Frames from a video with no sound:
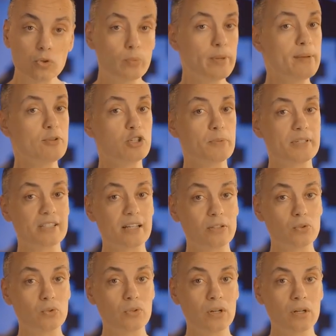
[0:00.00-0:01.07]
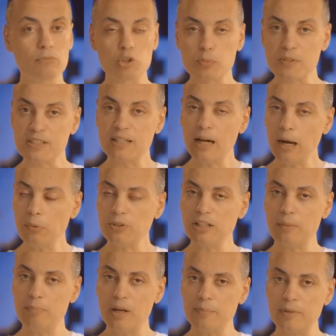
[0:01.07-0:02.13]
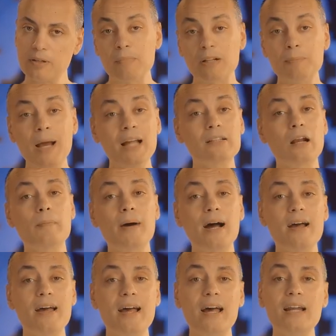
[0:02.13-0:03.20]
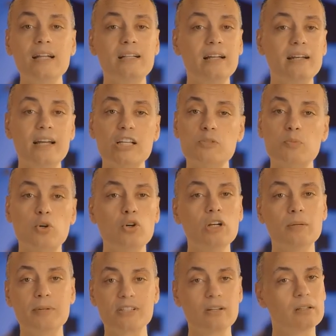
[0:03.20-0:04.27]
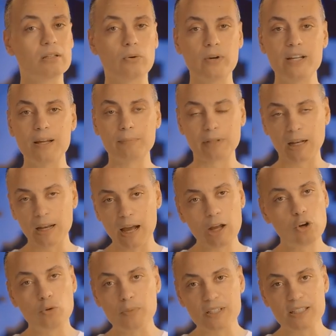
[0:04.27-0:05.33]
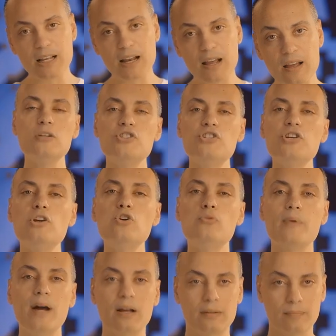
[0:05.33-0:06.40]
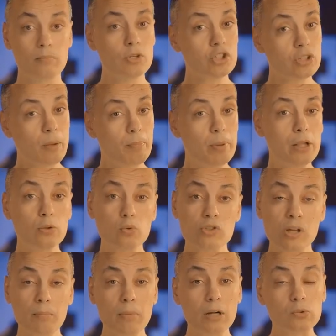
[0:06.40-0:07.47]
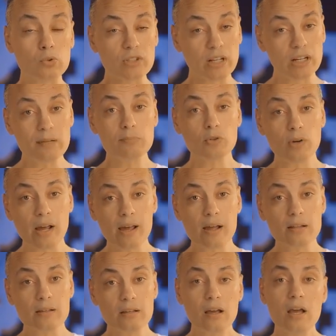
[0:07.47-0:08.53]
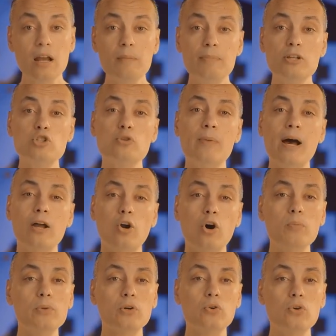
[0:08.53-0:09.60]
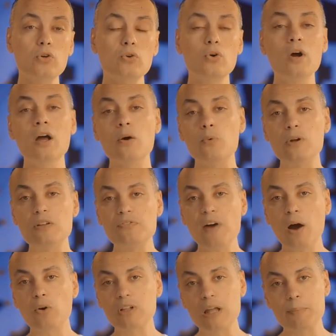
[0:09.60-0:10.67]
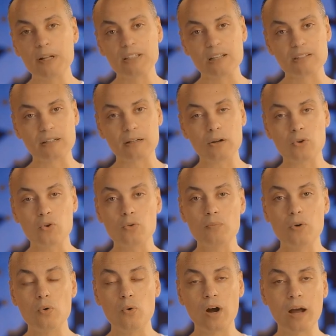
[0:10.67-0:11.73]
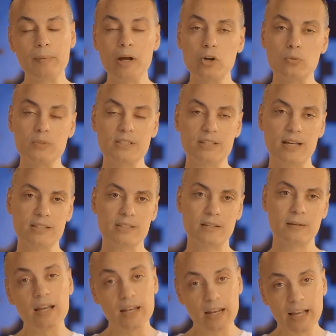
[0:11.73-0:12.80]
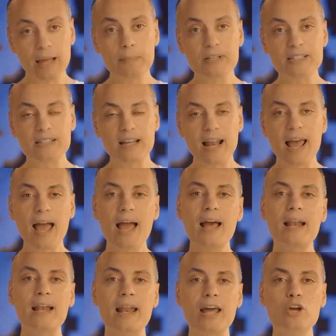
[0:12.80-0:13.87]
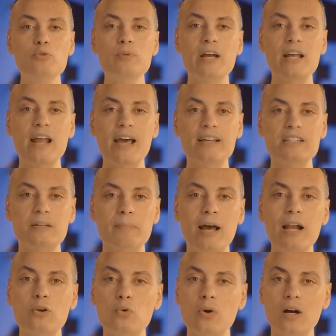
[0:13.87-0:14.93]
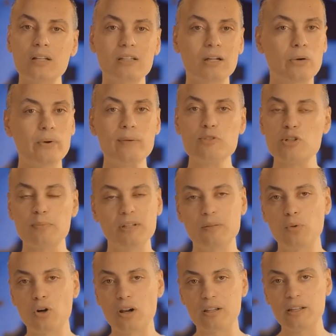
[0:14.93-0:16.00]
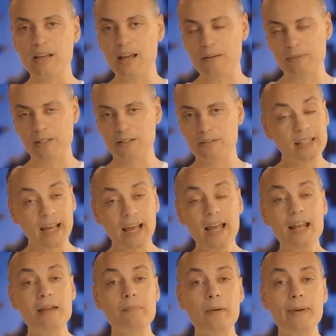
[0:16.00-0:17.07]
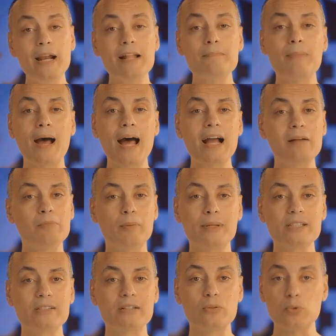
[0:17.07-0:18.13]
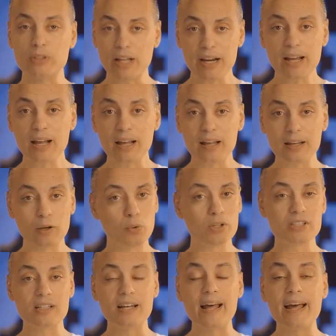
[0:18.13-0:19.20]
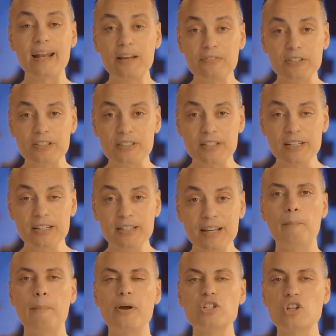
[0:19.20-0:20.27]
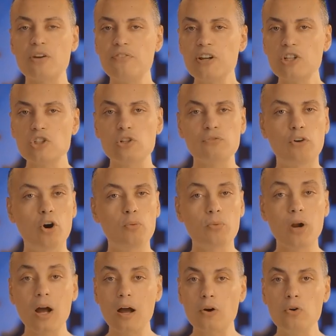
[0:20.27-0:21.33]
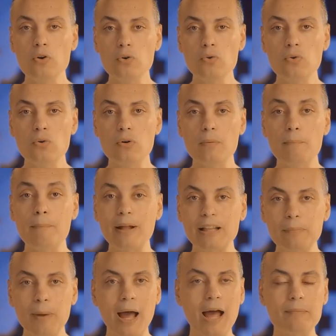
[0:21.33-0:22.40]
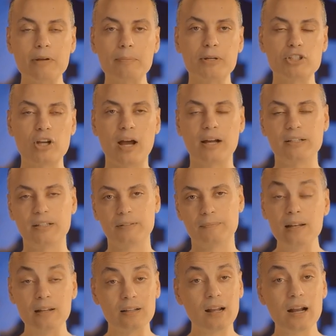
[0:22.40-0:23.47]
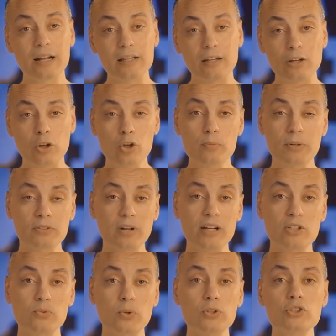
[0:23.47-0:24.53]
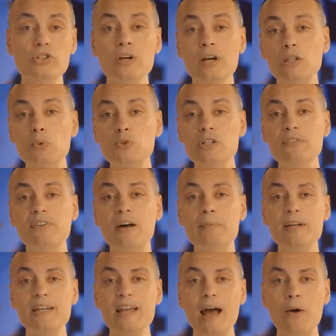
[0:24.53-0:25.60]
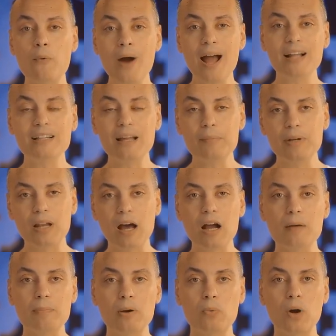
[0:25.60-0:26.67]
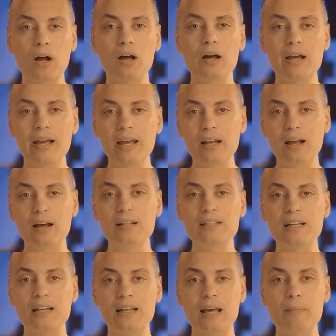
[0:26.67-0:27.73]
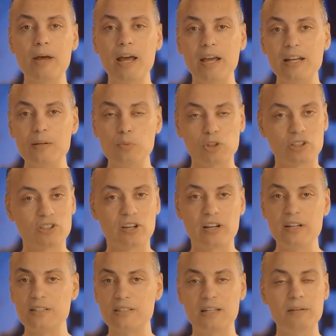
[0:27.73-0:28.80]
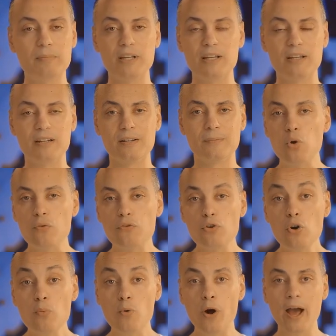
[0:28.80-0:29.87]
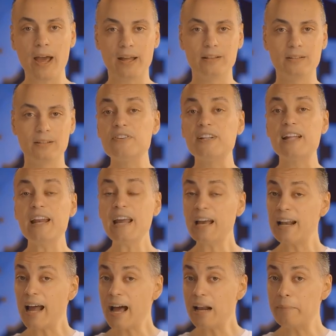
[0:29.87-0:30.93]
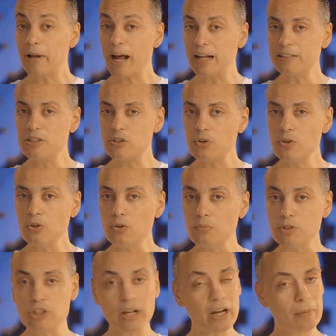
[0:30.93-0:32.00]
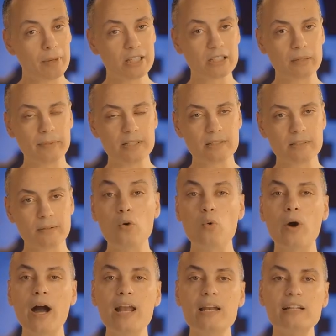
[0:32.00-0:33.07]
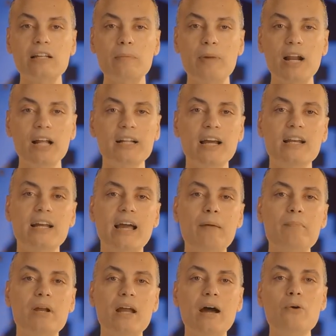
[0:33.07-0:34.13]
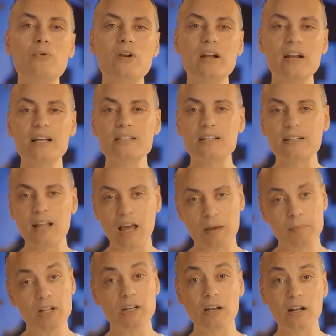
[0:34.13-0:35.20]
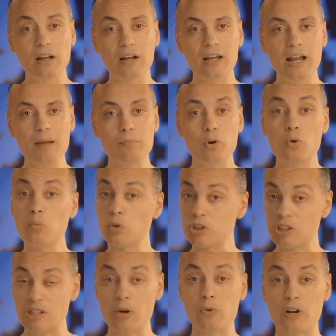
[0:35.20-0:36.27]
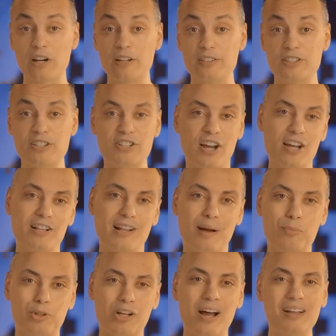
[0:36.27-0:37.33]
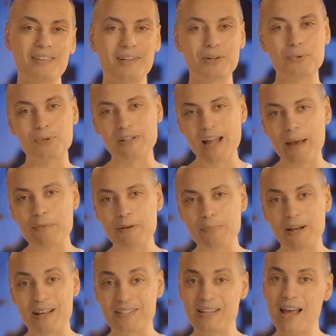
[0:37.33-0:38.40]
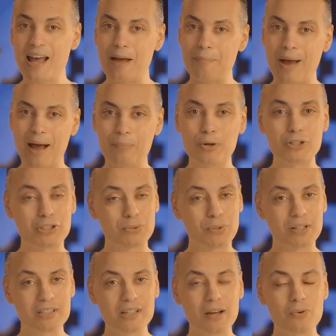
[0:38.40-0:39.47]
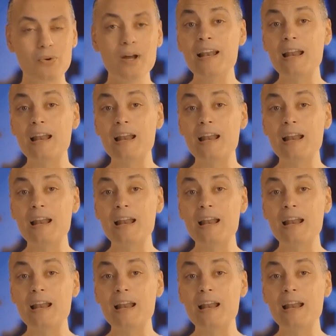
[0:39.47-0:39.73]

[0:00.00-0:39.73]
وبيمشي بالصندوق مش بالسلاح والدبابه مذبحه رابعه قالت للناس بكل بساطه وهي مطلعه لهم لسانها شيلوا بقى مش طبلتوا زمرتوا سلمتوا الايادي البسوا بقى العمر كله وادفعوا ثمن تسرعكم وغبائكم السياسي اللي جيب السلاح لا يمكن هيسيبها لكم خضرة ويمشي بالديمقراطية أبدا تخيل لما بلد بحجم مصر وتاريخها اللي واصل لآلاف السنين ما شافتش في عمرها كله مذبحة بالبشاعة دي لدرجة إن هيومن رايتس ووتش توصفها بإنها واحدة من أكبر وقائع القتل الجماعي لمتظاهرين سلميين وفي يوم واحد في تاريخ العالم الحديث كله مش تاريخ مصر بس وخلت البرادعي اللي كان من أول الناس الداعمين للانقلاب ومتصور إن السيسي هيطلع متحضر ويتعامل بنزاهة مع مرسي وأنصاره